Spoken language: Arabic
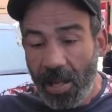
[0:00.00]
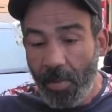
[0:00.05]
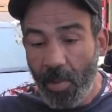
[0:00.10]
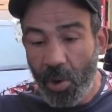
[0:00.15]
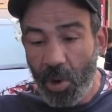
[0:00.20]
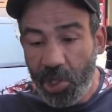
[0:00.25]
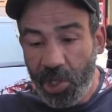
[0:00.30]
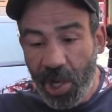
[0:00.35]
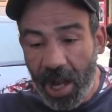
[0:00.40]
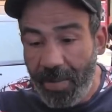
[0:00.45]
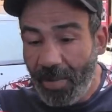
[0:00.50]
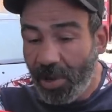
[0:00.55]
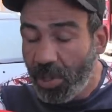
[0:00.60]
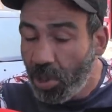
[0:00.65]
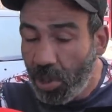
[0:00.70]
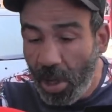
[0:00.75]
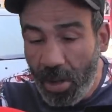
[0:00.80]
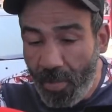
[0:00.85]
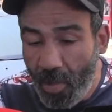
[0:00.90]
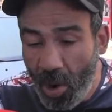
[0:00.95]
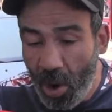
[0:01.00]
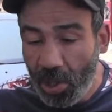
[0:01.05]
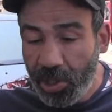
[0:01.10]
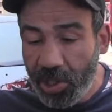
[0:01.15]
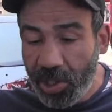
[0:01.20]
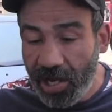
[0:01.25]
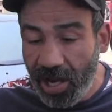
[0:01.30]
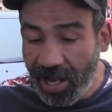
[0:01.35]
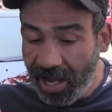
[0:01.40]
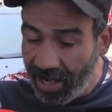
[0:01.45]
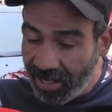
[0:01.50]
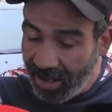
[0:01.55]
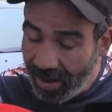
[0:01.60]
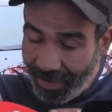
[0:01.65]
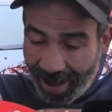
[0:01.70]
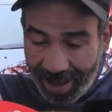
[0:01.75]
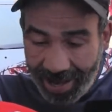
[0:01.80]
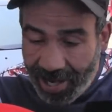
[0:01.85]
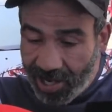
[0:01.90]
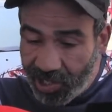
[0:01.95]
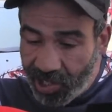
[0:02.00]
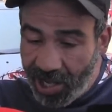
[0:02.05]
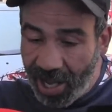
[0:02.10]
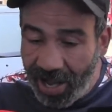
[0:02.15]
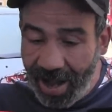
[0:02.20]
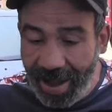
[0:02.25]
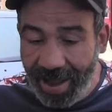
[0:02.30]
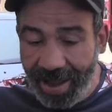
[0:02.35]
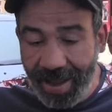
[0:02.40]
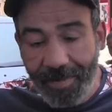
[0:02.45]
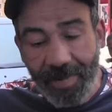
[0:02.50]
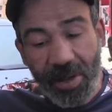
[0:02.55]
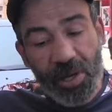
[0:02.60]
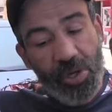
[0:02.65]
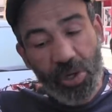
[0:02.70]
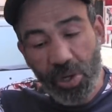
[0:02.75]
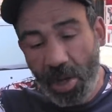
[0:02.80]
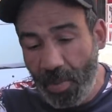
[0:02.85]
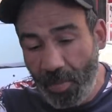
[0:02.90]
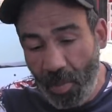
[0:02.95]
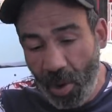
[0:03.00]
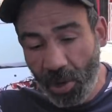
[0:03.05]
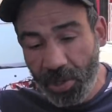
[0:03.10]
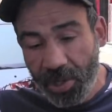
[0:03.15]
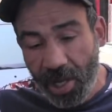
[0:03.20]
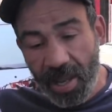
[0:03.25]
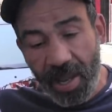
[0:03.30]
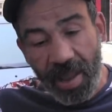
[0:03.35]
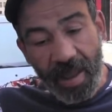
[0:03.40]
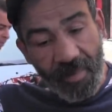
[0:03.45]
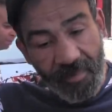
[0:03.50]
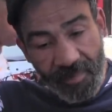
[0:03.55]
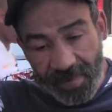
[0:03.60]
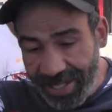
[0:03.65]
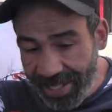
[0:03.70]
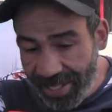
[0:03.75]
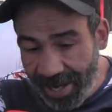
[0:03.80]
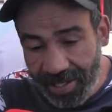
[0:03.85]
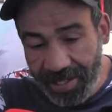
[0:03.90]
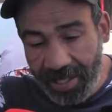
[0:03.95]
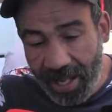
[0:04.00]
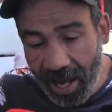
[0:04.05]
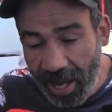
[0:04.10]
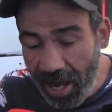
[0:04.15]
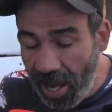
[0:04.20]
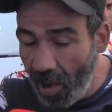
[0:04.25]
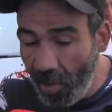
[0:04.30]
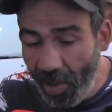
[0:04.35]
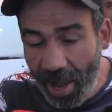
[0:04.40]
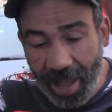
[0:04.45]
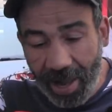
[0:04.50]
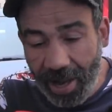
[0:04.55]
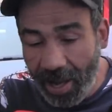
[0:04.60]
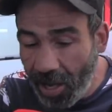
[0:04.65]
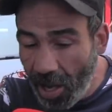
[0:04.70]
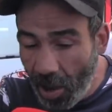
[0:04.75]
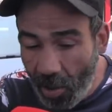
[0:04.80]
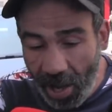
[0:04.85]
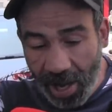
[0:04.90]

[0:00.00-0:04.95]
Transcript: مجرم خصو يموت اللي كيدير بحال الجرائم خصو يموت يفصل الدريه ويحرقها